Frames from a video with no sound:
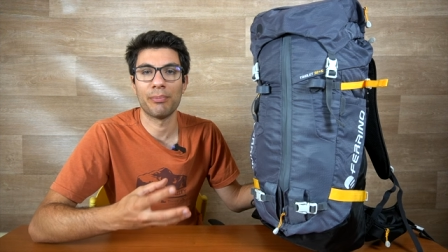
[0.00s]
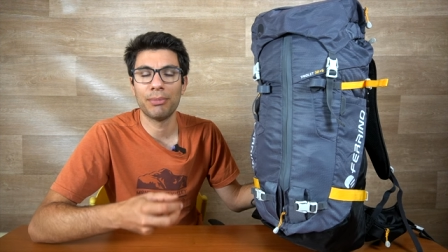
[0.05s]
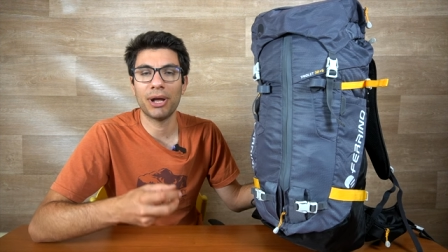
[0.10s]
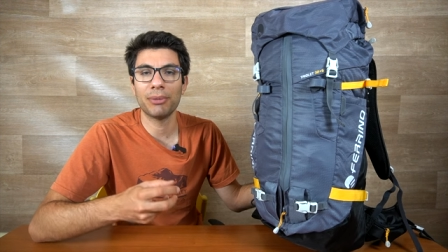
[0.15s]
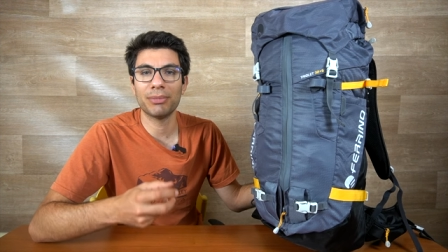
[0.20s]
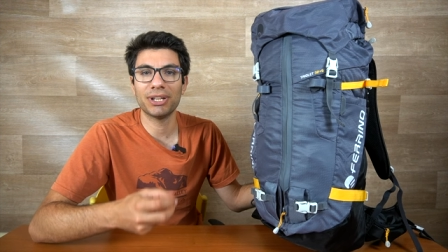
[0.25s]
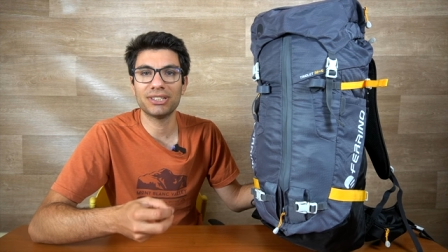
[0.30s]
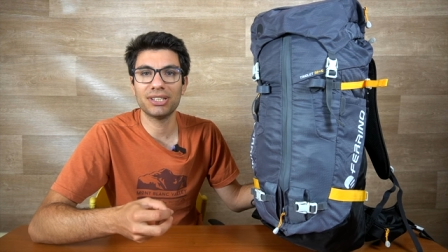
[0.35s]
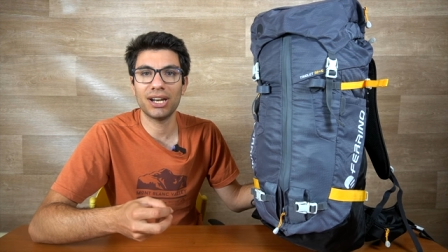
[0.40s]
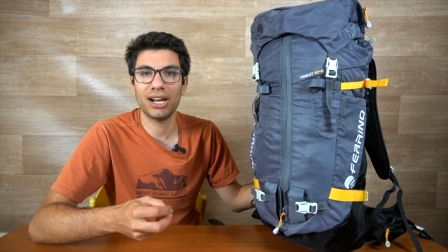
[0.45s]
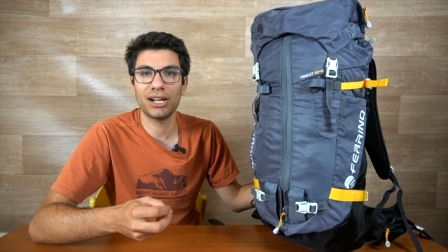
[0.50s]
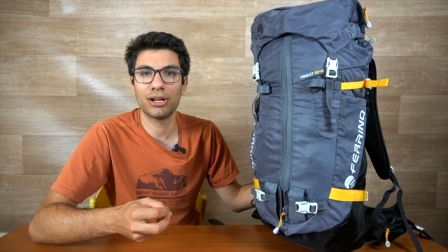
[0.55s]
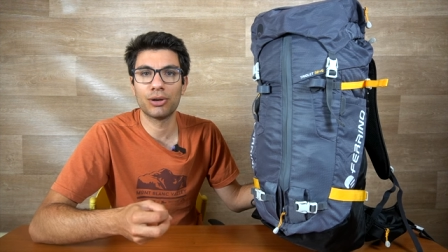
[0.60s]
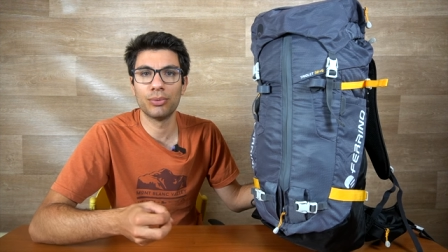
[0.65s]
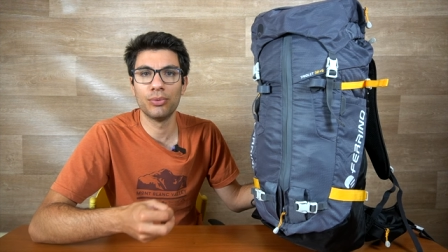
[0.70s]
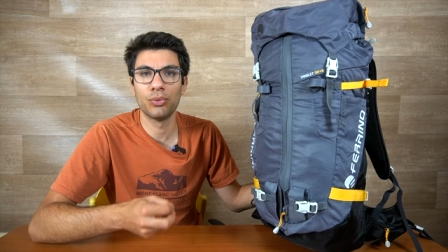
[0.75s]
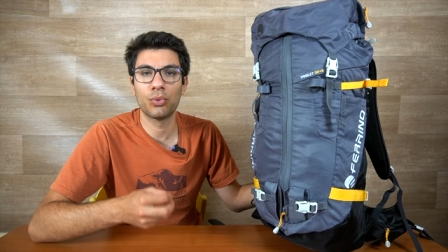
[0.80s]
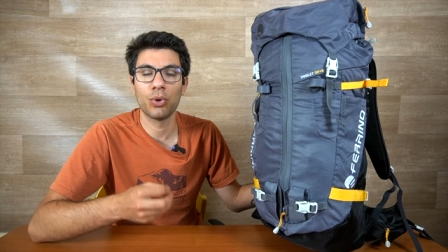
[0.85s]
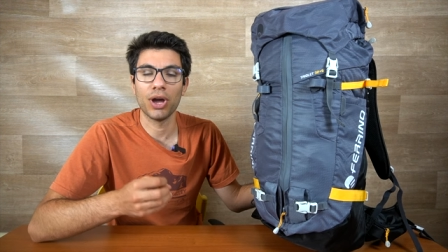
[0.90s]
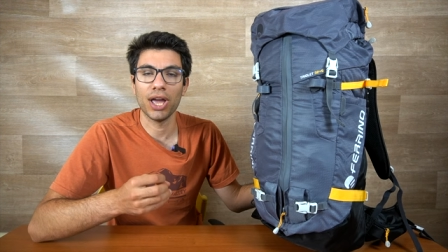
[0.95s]
ma il materiale
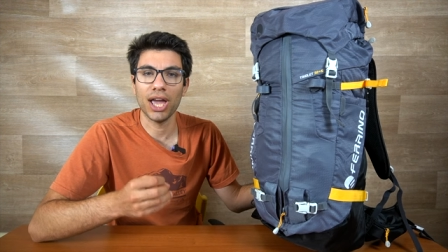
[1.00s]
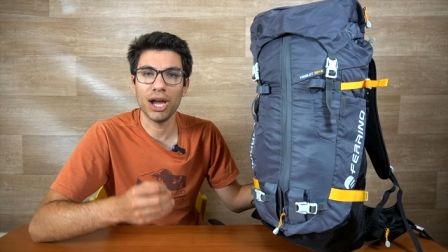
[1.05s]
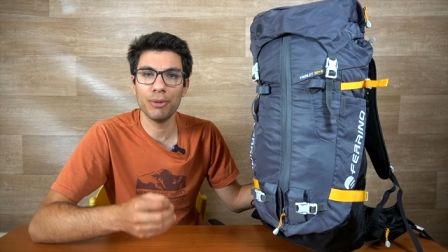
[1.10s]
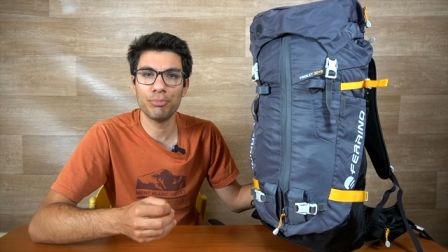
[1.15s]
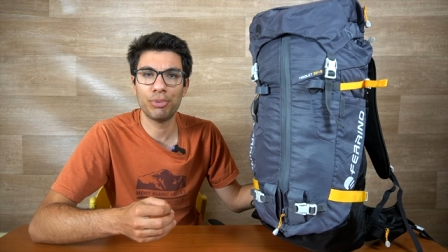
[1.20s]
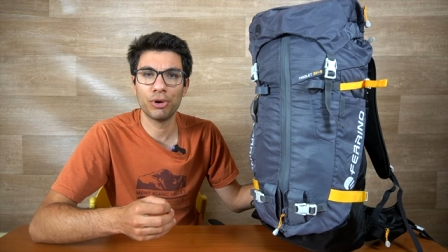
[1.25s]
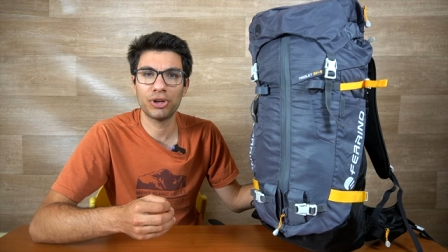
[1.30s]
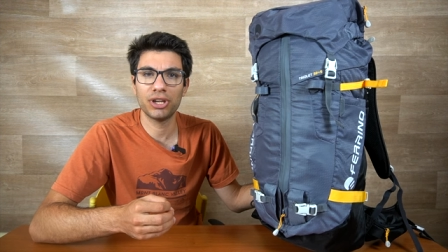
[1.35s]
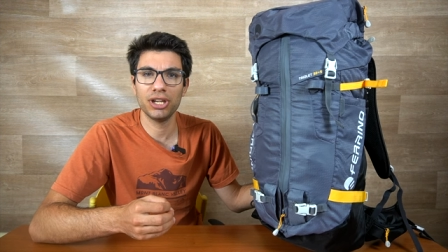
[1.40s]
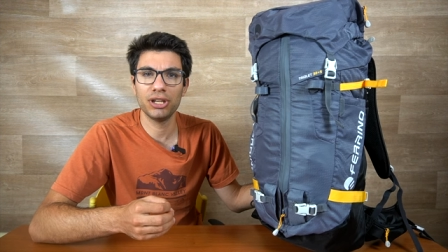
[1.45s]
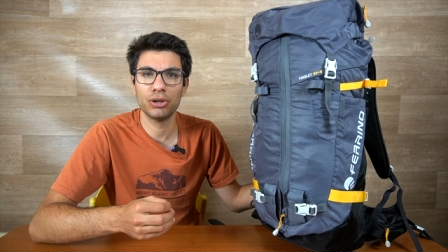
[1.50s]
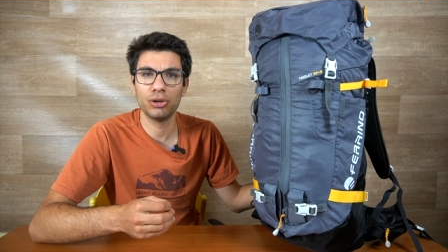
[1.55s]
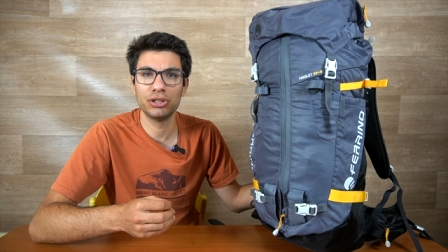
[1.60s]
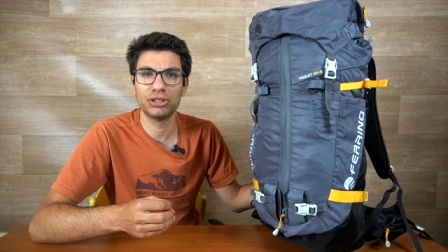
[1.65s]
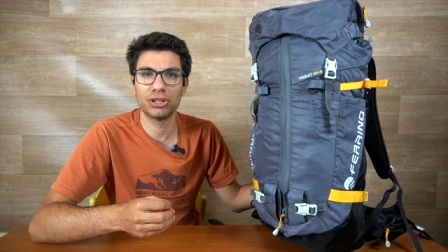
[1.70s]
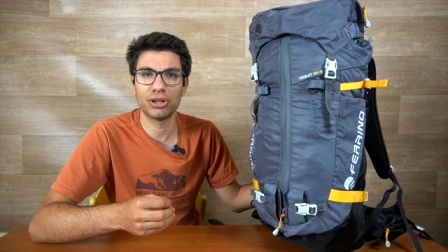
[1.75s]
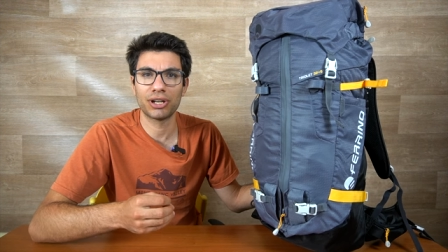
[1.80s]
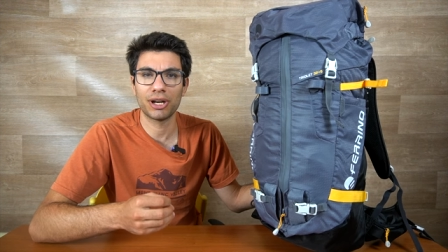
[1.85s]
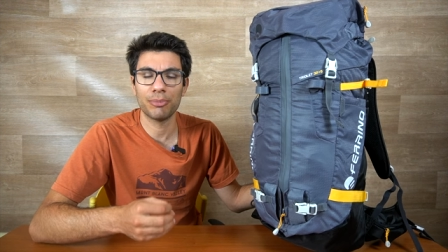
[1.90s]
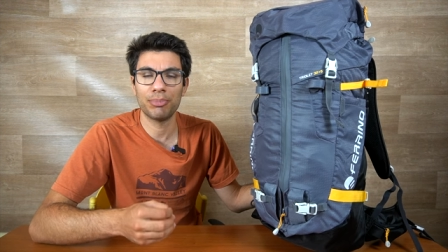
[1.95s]
comunque è un pochino
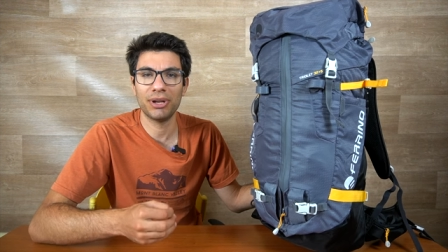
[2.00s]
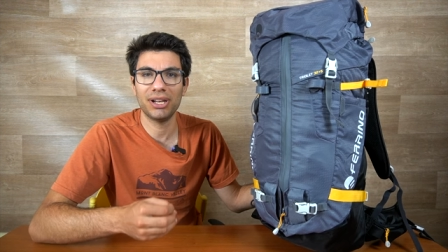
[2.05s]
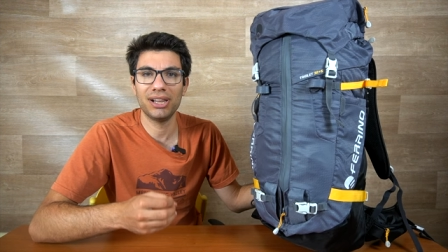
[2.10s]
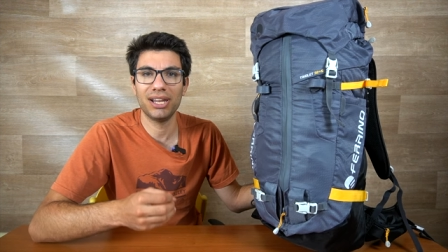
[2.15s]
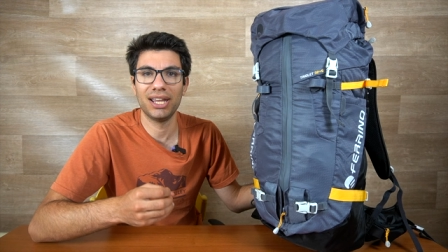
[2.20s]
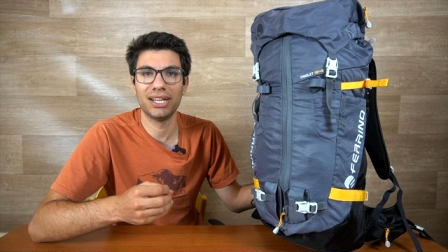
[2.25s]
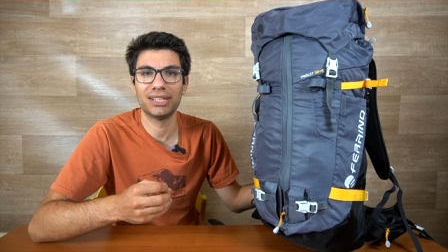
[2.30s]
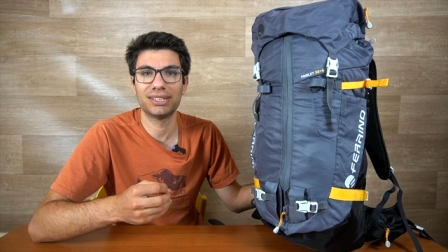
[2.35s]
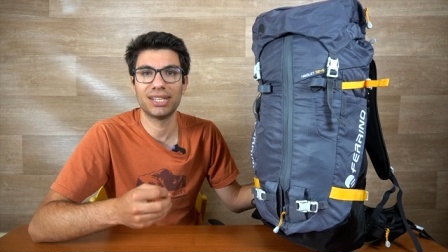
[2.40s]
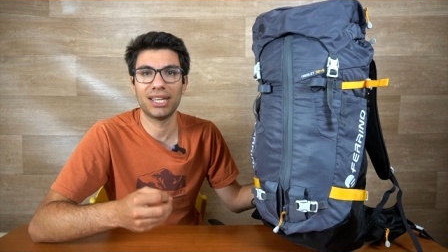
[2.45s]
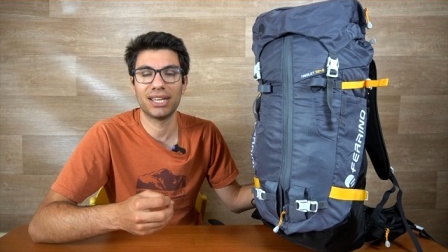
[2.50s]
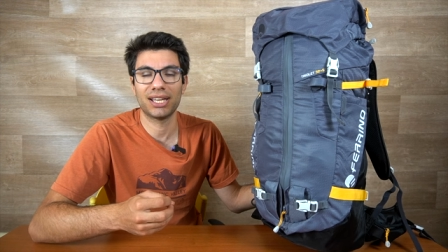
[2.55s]
idrorepellente